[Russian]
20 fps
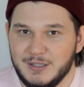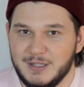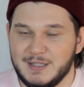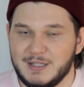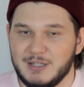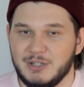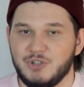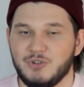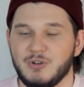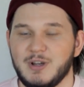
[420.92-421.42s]

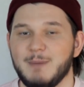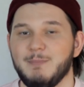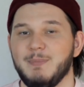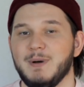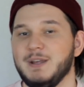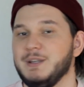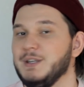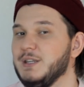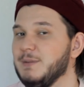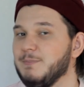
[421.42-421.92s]
Если еще
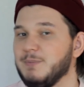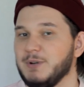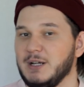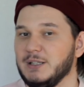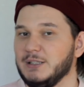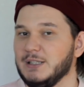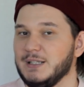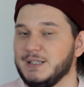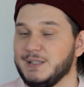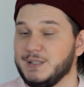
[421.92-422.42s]
компания не
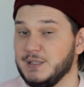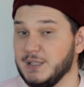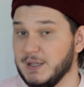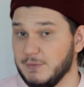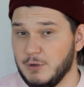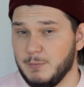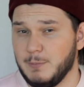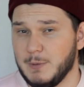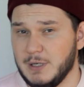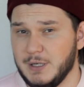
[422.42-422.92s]
прогадает с
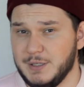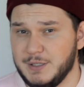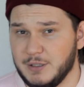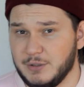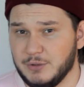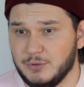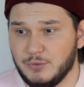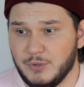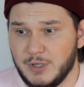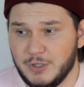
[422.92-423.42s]
ценовой
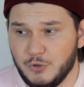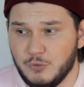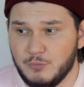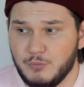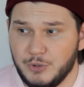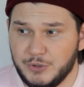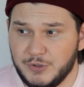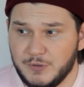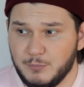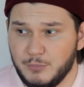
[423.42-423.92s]
политикой, то я
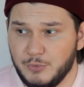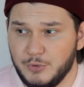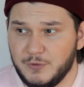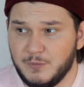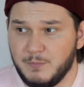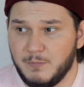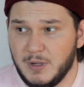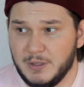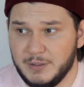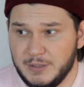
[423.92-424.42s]
думаю, это будет
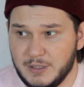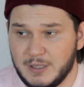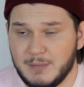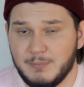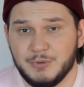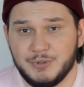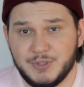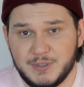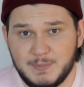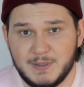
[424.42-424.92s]
вполне
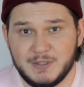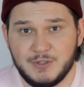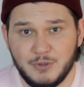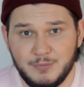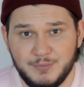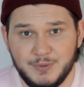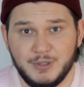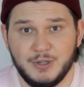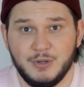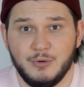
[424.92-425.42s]

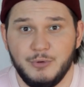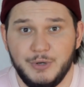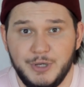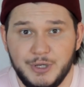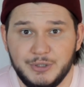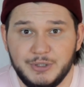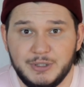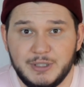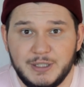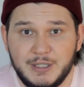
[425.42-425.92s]
работоспособный
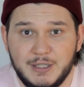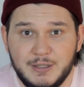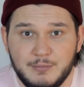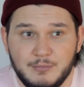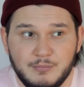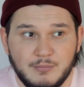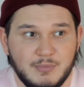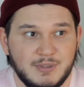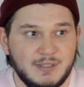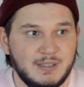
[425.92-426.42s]
конкурент
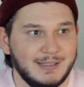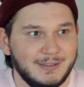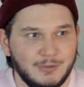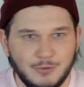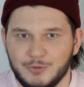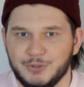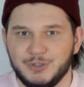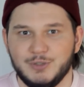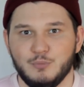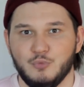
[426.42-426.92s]
таким
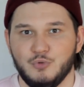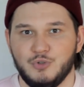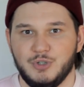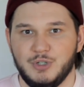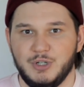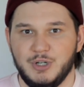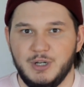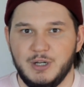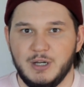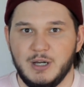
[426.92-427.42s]
мастодонтом
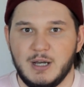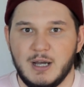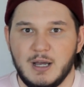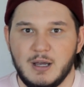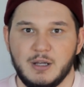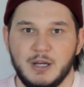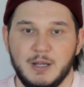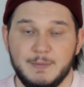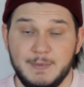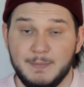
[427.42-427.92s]
уже рынка,
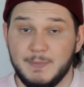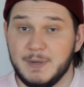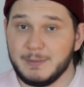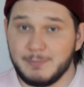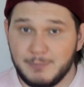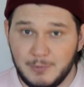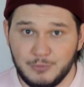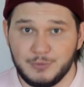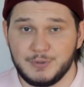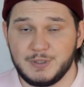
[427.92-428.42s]
как Redmi 5
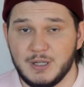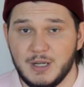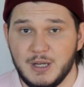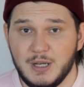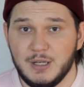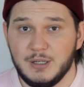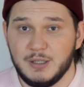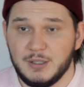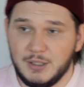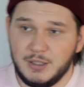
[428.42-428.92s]
Plus
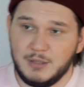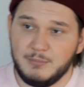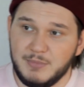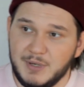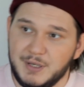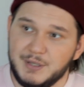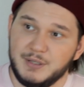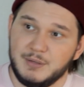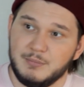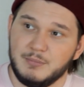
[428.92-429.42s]
и
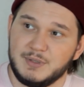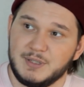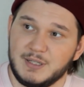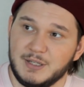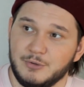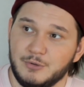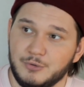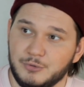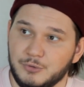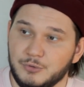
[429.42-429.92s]
менее
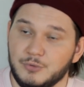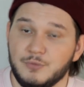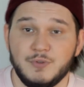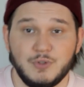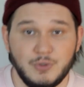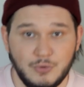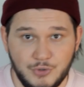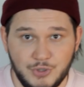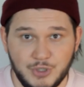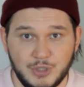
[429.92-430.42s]
мастодонту, но
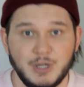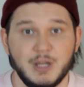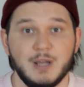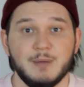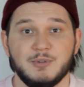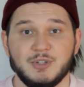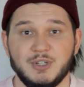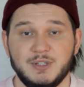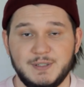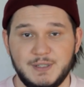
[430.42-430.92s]
все же
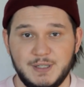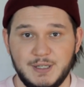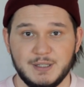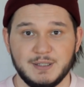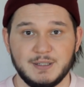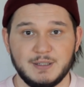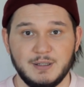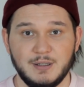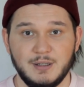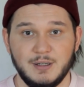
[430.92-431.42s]
М6С. Эм